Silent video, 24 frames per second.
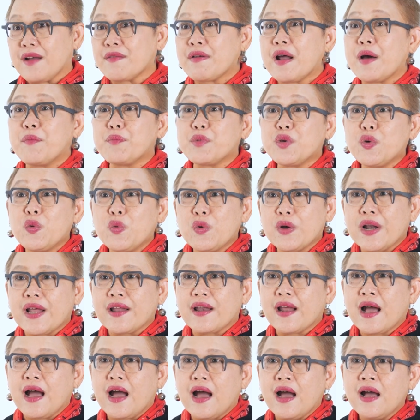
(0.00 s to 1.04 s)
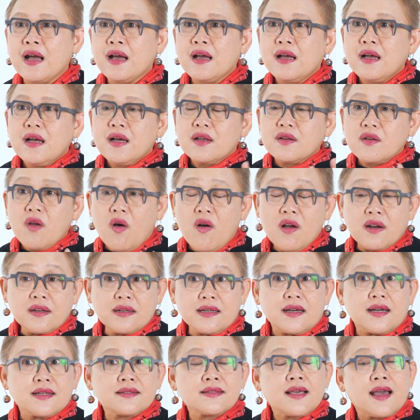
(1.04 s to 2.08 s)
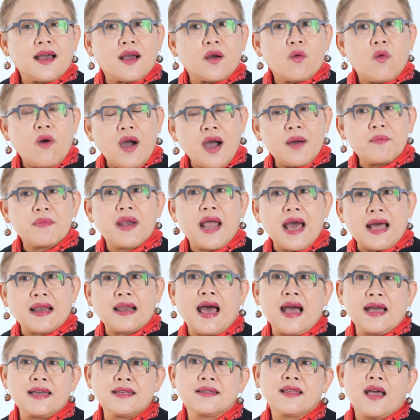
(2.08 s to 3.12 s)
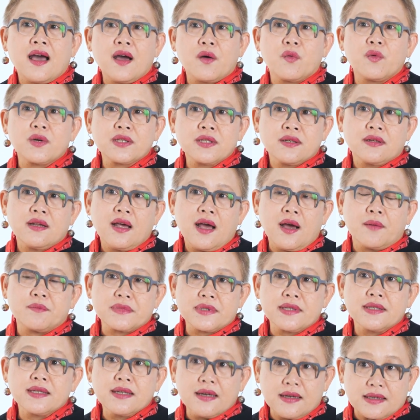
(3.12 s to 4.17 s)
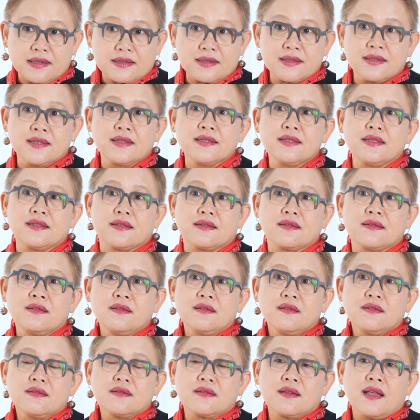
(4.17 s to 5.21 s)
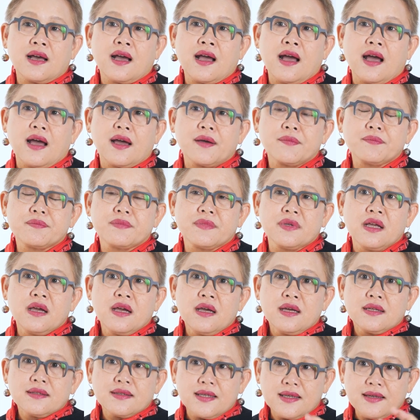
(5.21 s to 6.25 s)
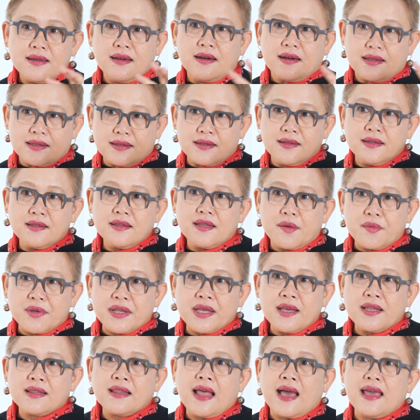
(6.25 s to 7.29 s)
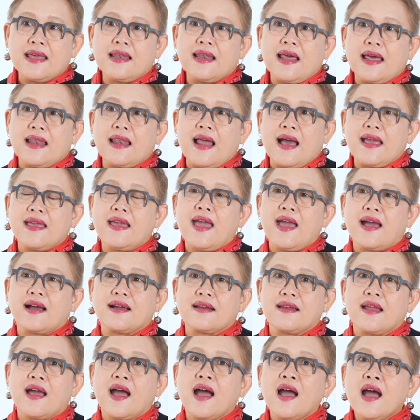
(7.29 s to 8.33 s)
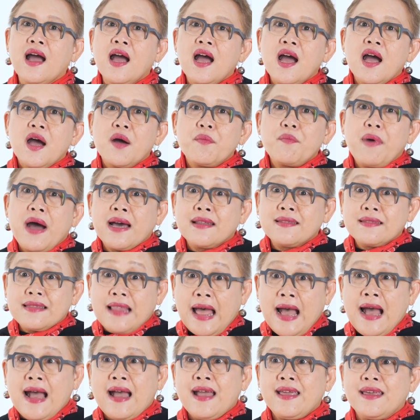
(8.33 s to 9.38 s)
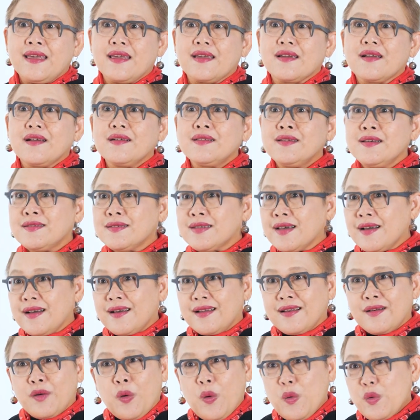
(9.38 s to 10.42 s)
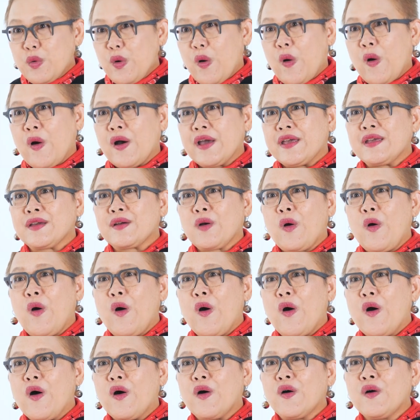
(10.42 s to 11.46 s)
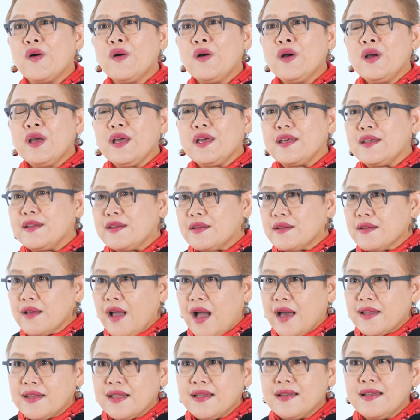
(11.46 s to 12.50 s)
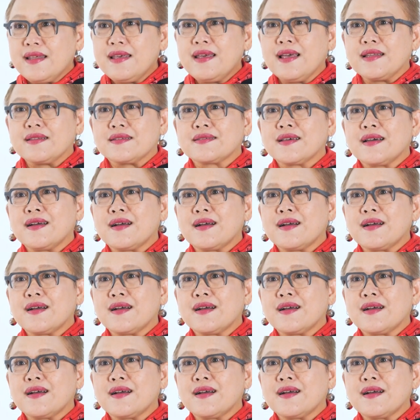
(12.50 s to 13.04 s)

เริ่มยุ่งแล้วนะคะนอกเหนือจากความหลากหลายทางวัฒนธรรมที่เกิดขึ้นนะคะ ที่เกิดขึ้นในประเทศไทยหลาย ๆ แห่งเนี่ยภาคใต้ก็จะเจอร่องรอยของหินคาเนเลียนเจ